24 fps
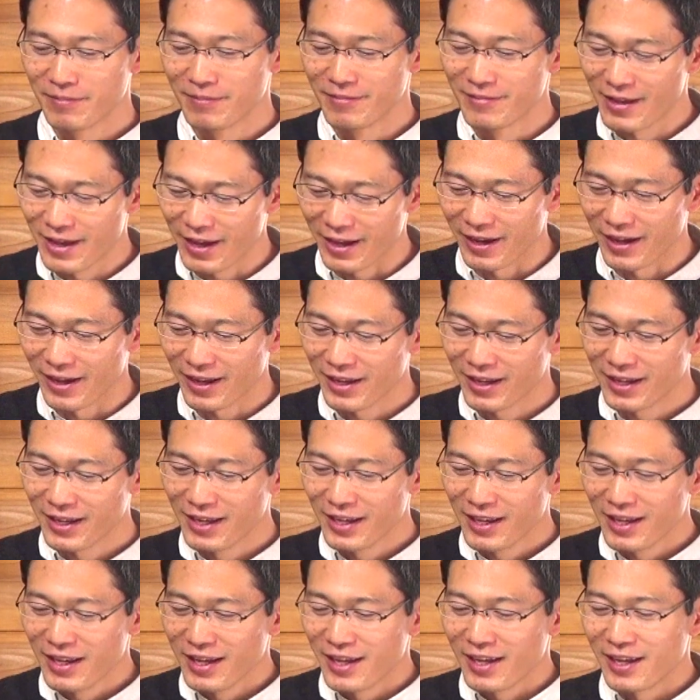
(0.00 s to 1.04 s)
れる。で、
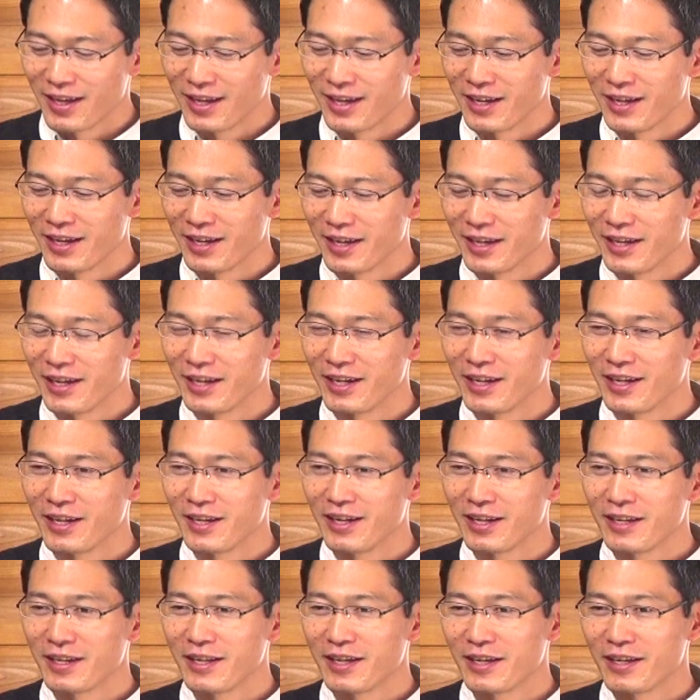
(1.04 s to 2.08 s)

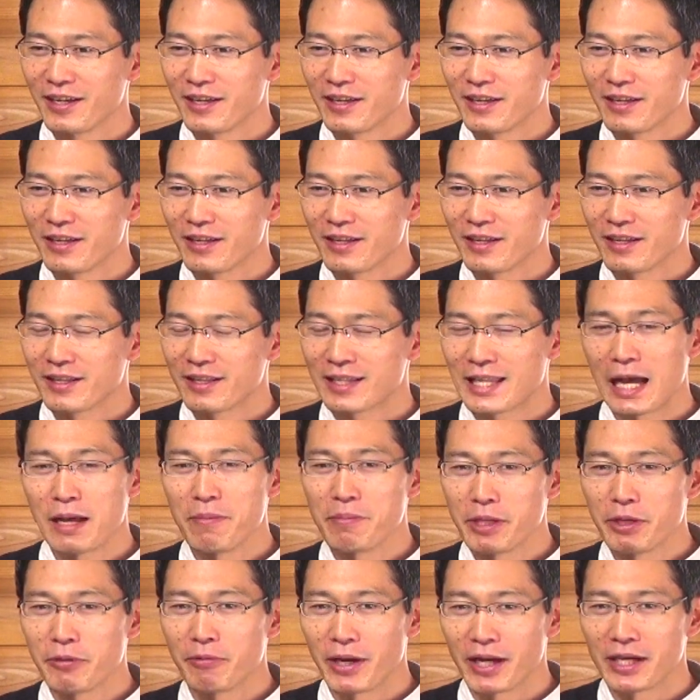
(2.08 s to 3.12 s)
えー、
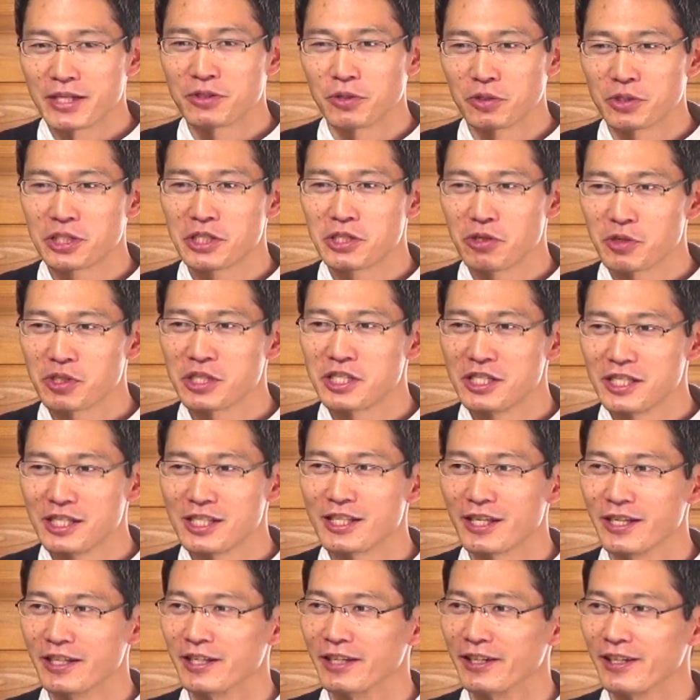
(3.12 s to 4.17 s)
民はそっちを信
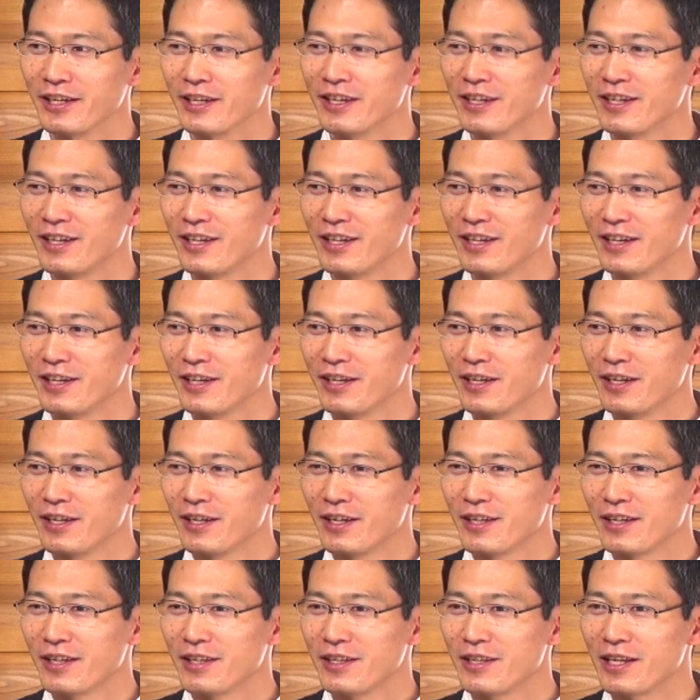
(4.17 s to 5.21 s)
じたいんだよね。
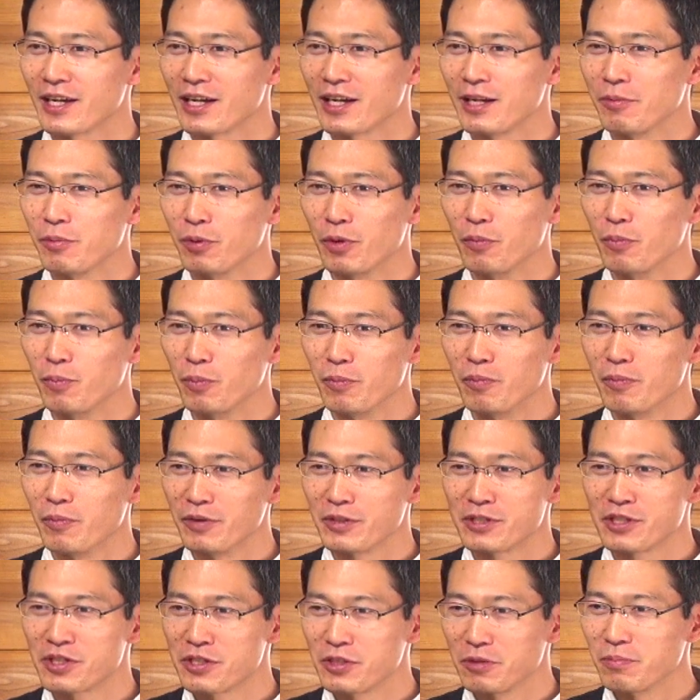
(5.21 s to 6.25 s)
だからもう
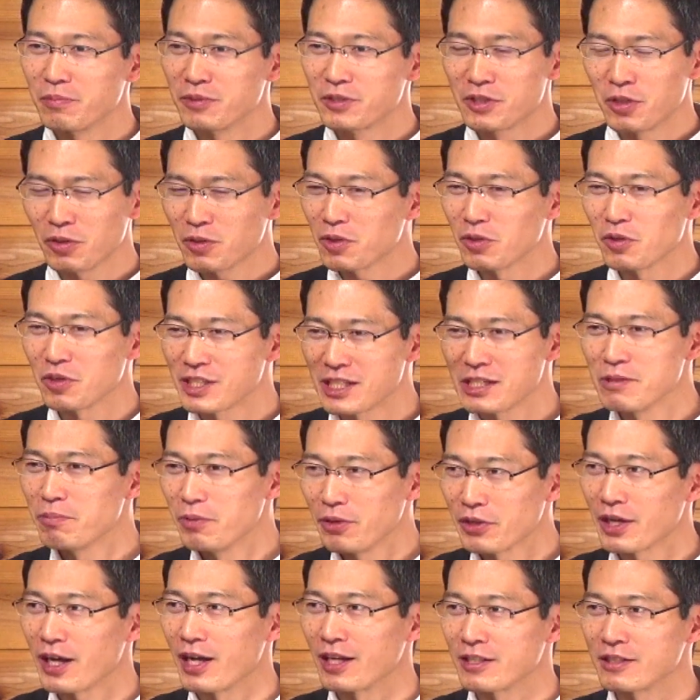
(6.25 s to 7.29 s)
もうすもうちょっとの辛
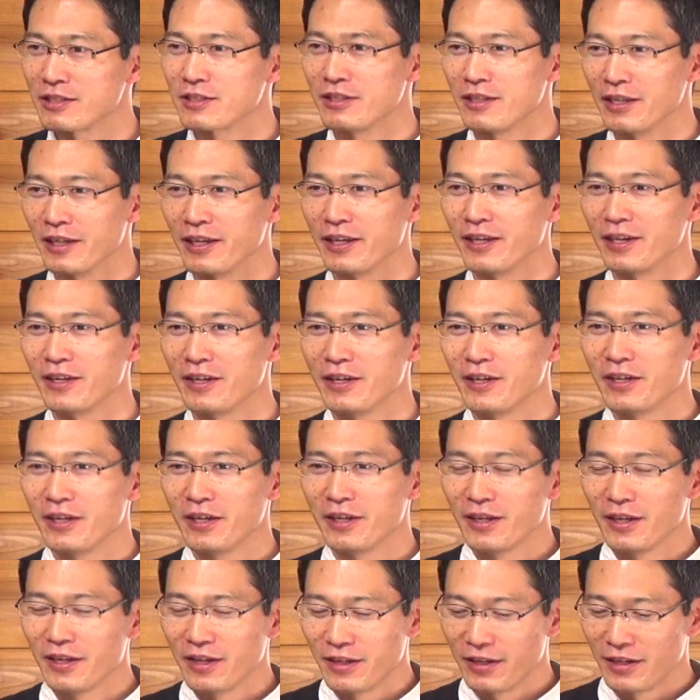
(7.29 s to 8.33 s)
抱だっつって、
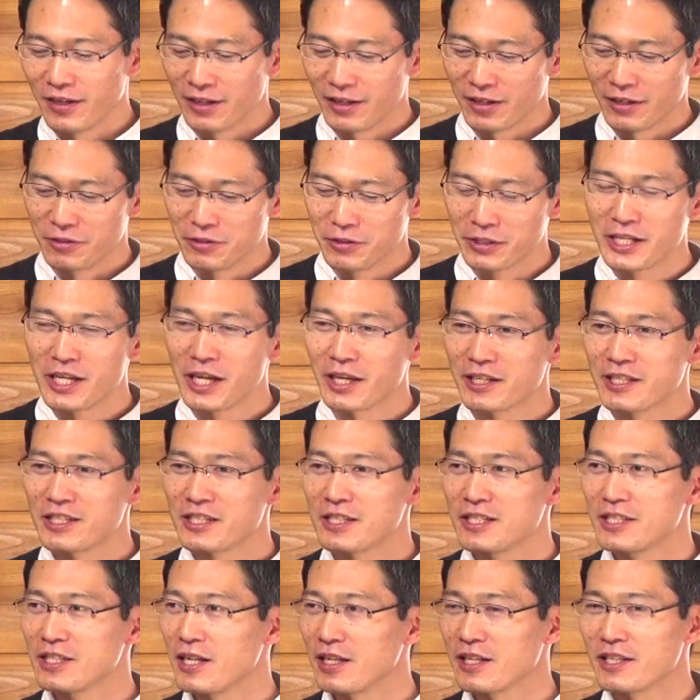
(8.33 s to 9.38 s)
えー、浮き
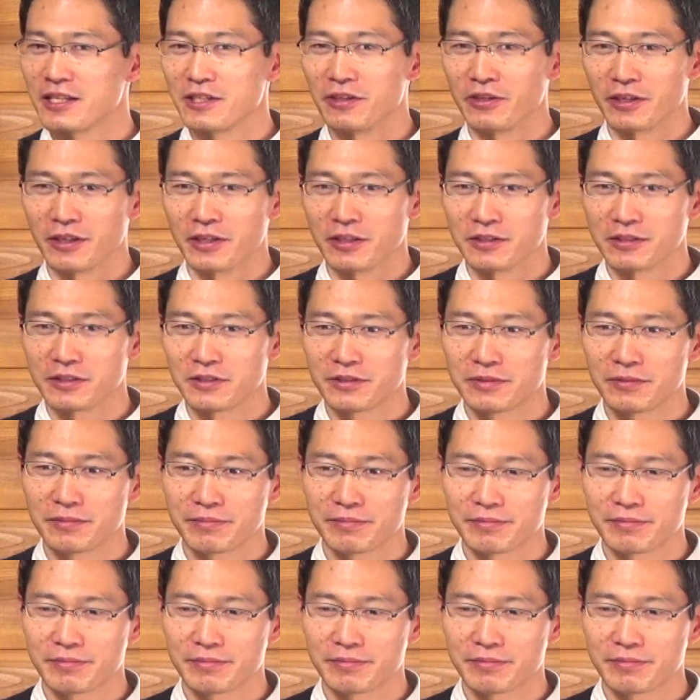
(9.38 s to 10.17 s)
足立ってるわけです、